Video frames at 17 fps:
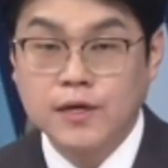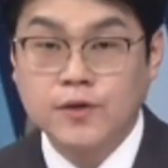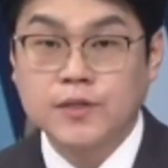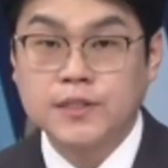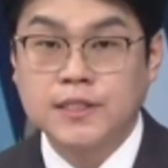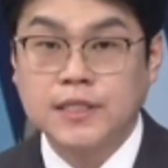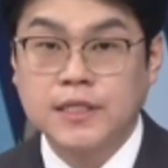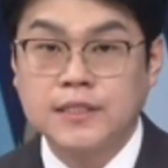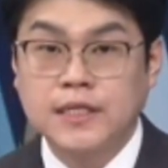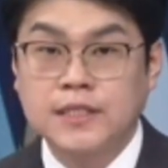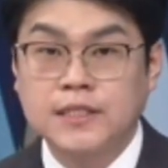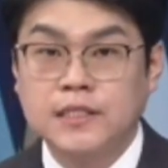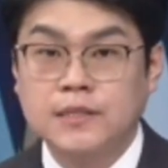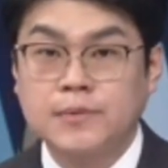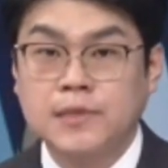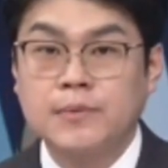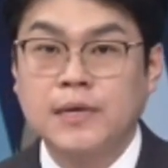역시 이제 이
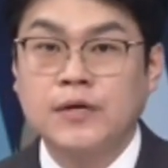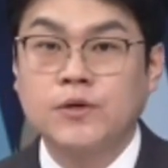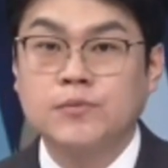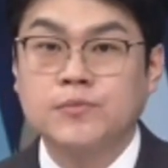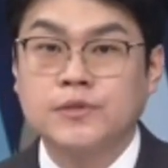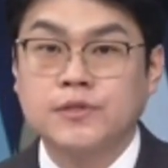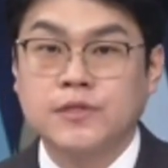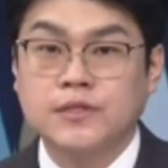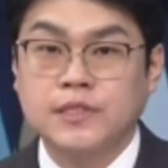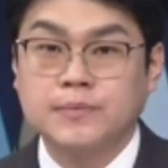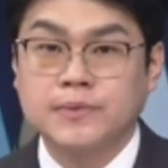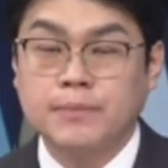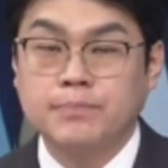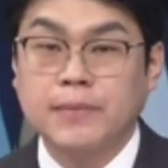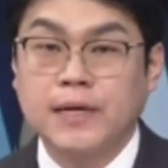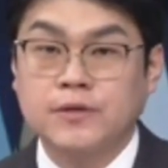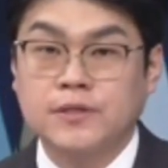십이만 원부터
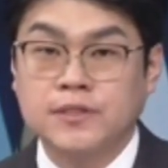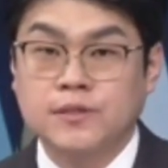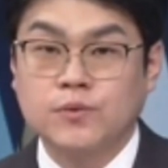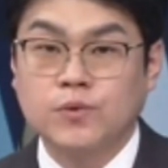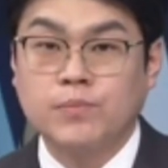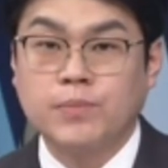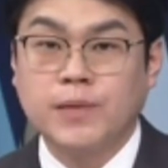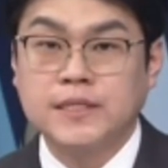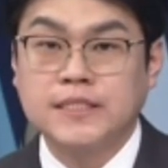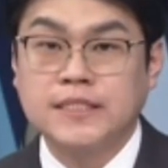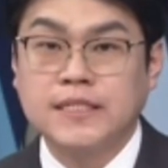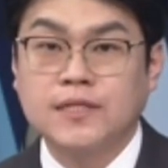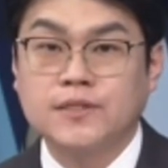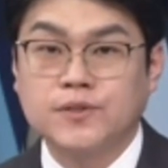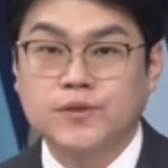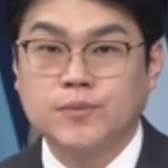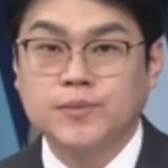십삼만 원, 즉 돌파
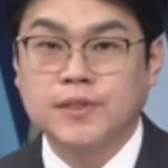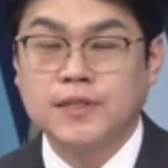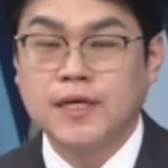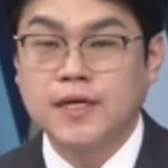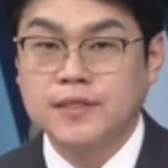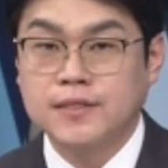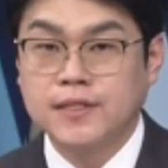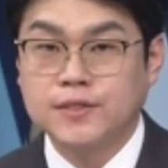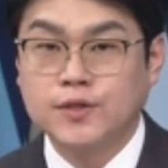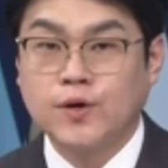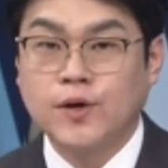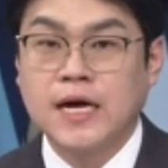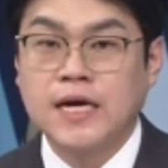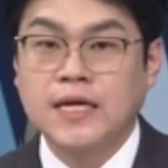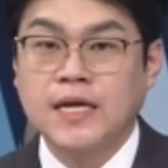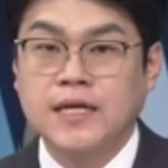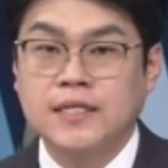시작점은 이제
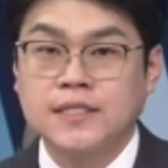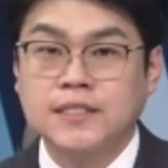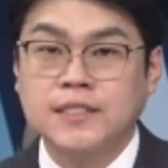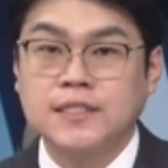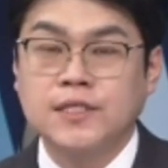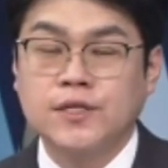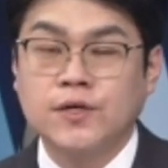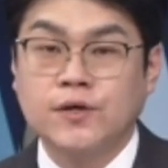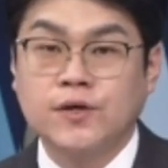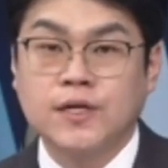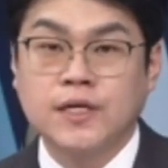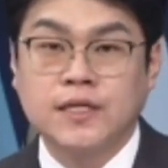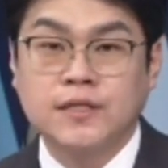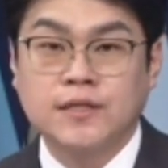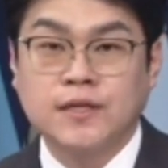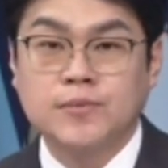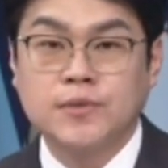저항이 아닌 지지
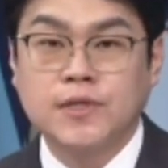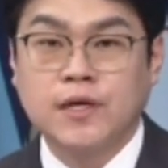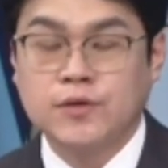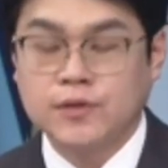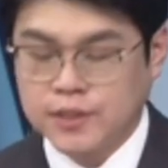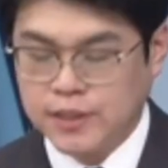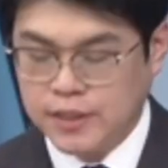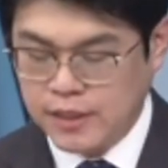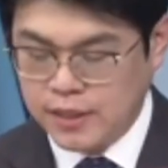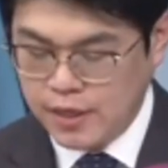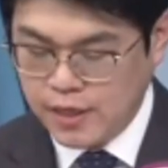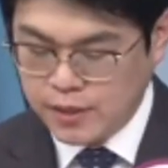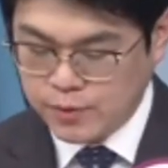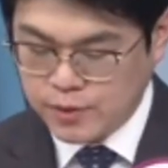영역이기 때문에 역시 음.